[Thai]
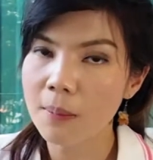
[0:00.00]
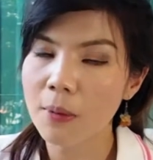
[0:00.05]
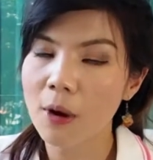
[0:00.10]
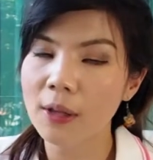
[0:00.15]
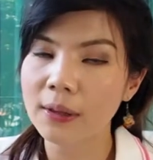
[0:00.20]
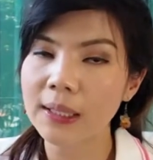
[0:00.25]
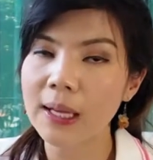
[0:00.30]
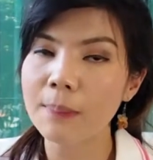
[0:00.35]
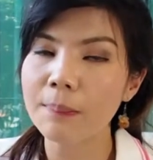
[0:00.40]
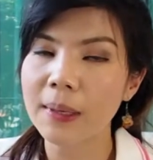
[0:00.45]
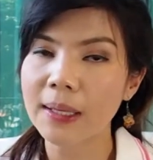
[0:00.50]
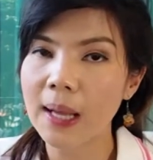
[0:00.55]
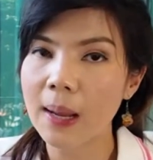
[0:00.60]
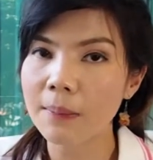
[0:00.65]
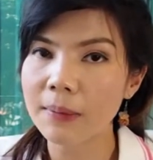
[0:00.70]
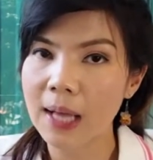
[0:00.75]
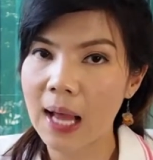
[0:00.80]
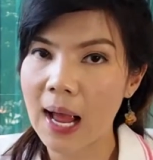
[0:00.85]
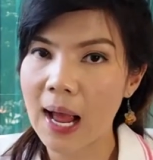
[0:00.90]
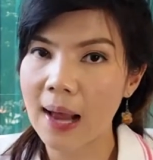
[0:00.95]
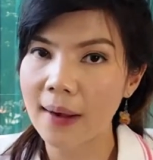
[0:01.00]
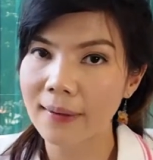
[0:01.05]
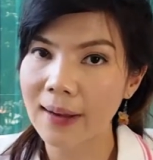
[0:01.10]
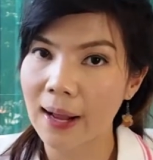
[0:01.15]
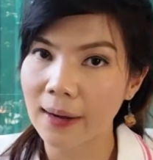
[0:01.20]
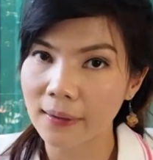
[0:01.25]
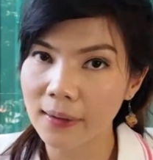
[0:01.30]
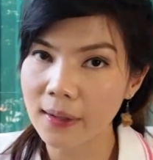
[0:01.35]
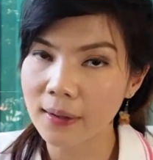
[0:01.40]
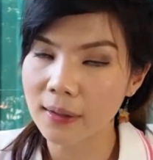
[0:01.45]
พอเตรียมไปทำงานห
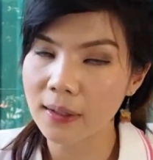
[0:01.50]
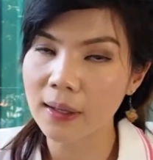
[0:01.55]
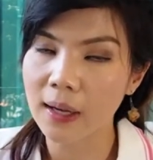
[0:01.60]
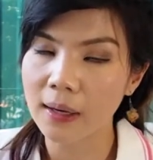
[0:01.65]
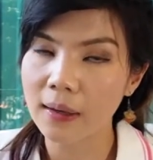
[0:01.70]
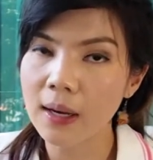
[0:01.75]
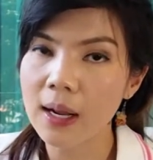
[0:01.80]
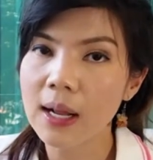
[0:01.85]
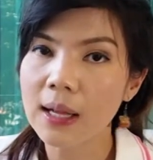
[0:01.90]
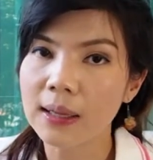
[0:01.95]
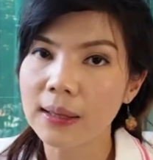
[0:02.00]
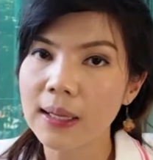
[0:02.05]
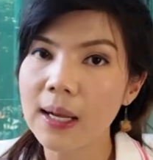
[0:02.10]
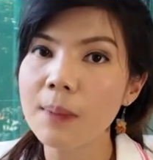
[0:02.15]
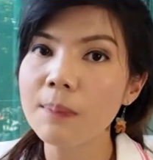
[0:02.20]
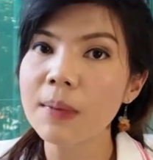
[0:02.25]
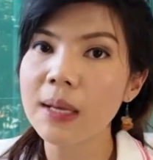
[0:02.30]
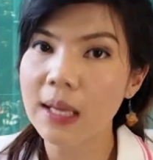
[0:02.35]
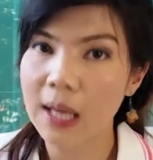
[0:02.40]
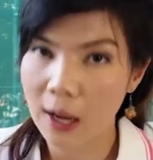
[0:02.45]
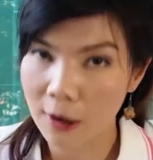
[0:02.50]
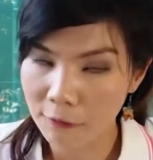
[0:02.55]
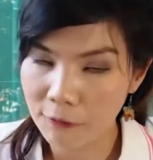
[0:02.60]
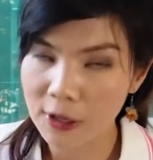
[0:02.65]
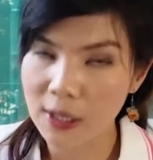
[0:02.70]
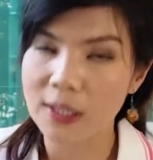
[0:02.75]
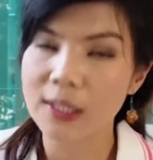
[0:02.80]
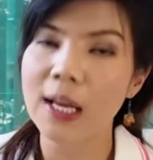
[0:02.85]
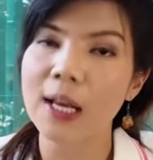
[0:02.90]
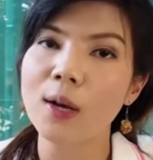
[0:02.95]
ลังหนึ่งเดือนเริ่มมีการ
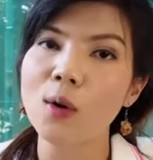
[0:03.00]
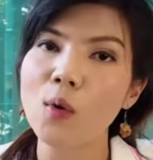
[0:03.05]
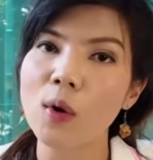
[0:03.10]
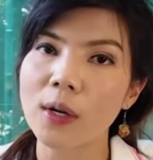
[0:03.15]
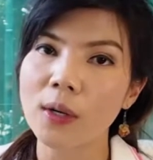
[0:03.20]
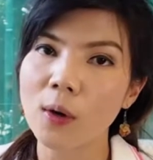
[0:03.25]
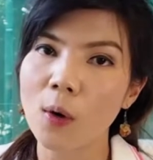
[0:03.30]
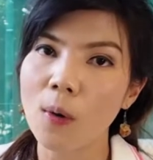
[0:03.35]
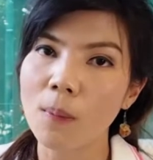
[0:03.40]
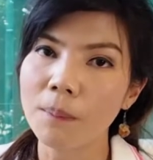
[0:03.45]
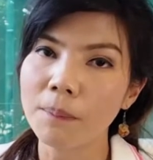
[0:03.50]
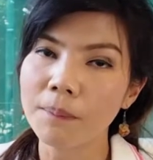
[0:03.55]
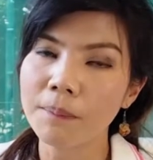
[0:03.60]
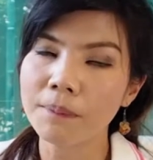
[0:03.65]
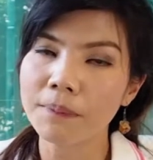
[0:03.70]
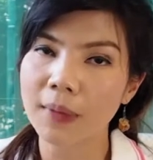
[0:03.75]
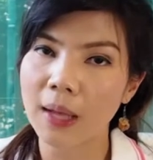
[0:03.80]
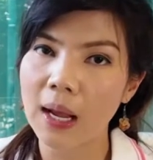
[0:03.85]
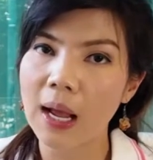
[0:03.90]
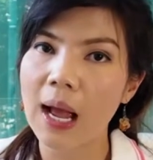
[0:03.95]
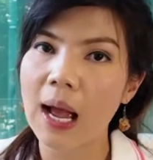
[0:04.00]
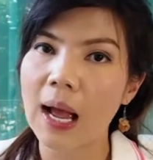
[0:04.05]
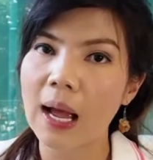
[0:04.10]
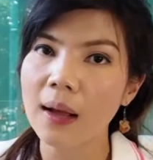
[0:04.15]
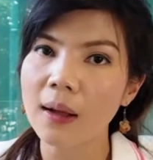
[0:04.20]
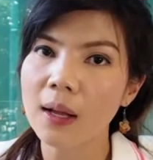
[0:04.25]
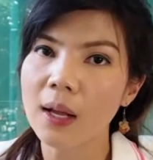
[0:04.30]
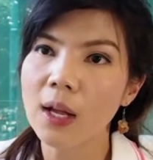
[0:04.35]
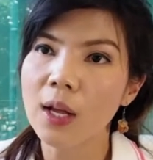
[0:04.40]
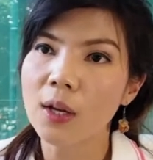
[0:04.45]
ฝึกใช้ขวดนมนะคะ
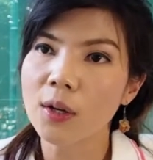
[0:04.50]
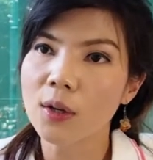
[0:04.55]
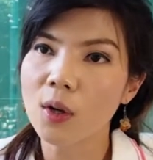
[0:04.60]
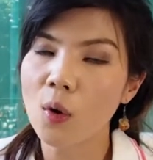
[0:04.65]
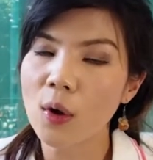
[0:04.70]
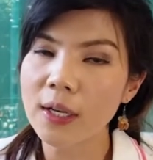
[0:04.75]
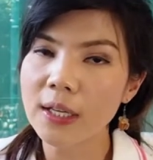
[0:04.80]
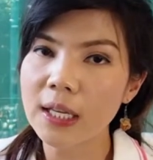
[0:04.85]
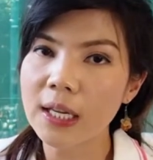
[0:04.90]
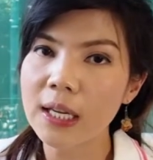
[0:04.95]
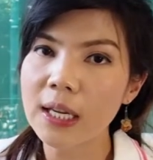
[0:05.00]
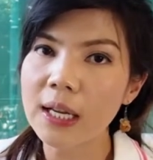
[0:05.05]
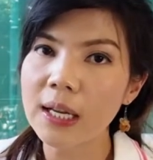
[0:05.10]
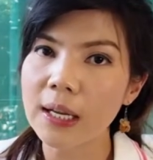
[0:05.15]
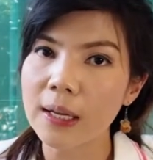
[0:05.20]
โดยที่